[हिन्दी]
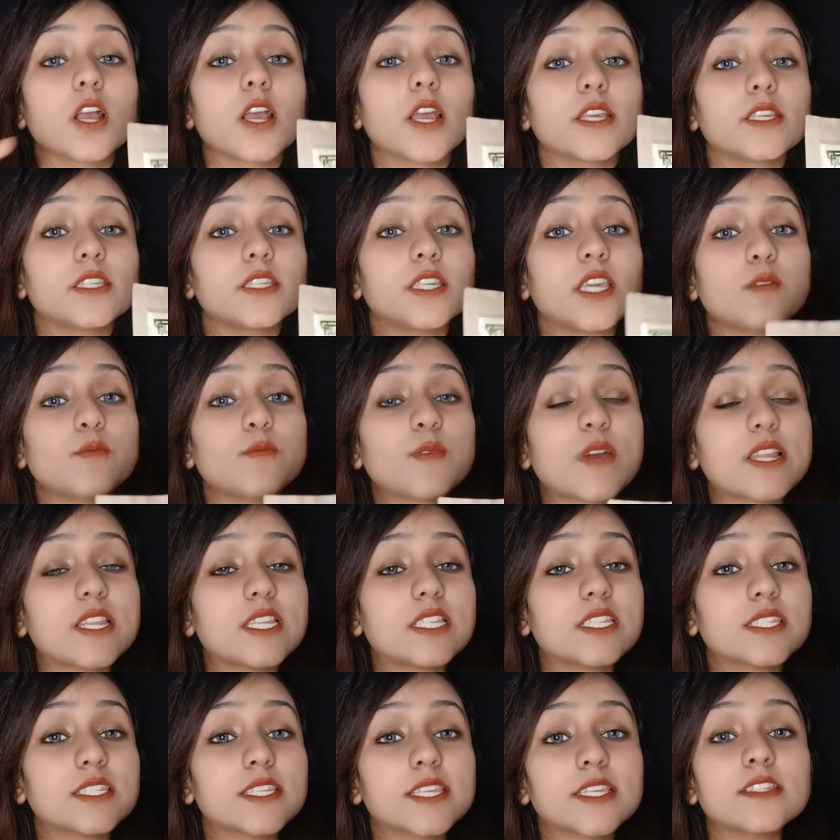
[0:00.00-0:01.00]
ये हमारी
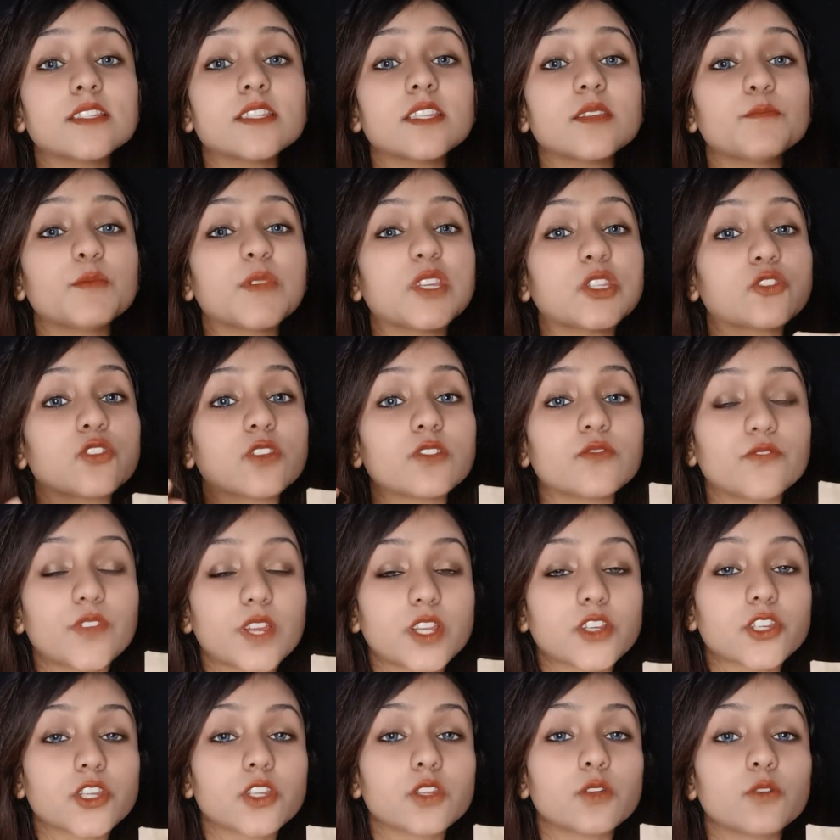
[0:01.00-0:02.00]
स्किन में जो
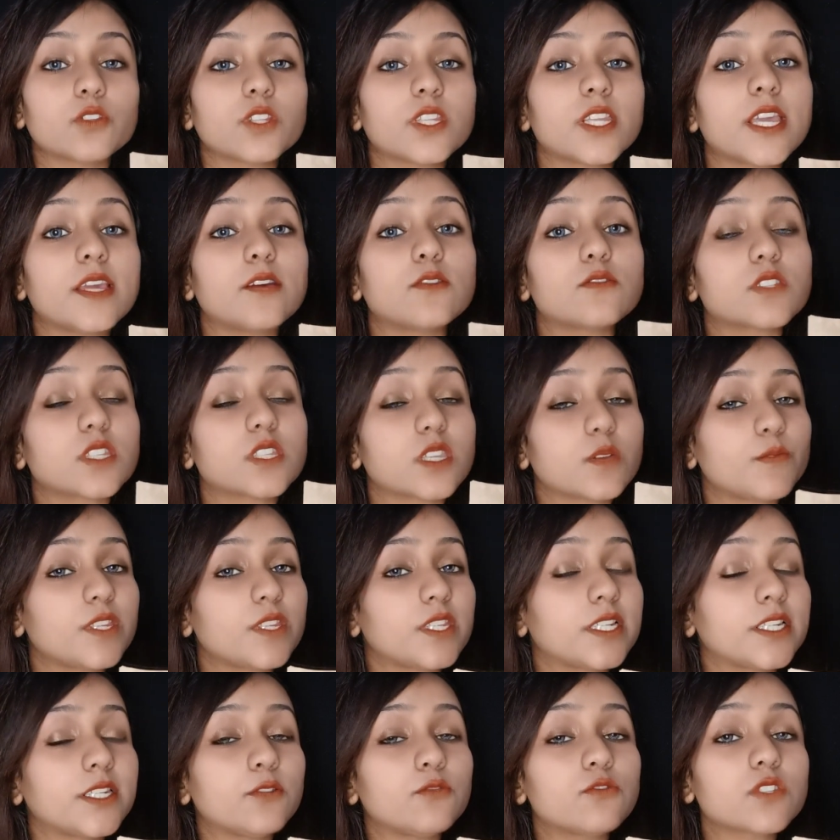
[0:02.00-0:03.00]
इन्फेक्शन होती है उसे भी
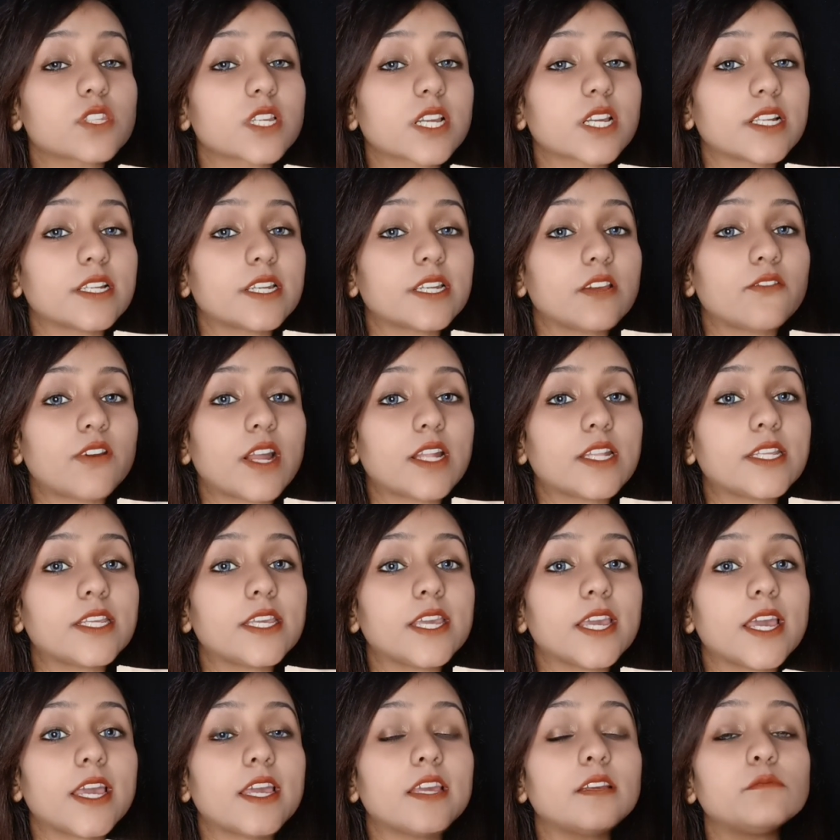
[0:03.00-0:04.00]
रिड्यूस करने वाली
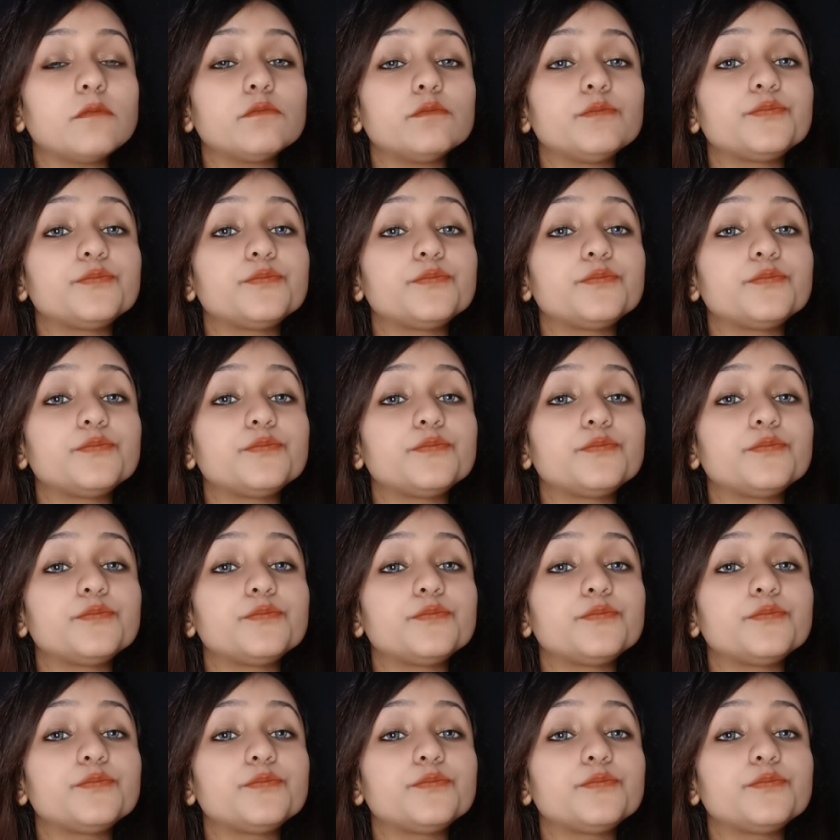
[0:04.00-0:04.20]
है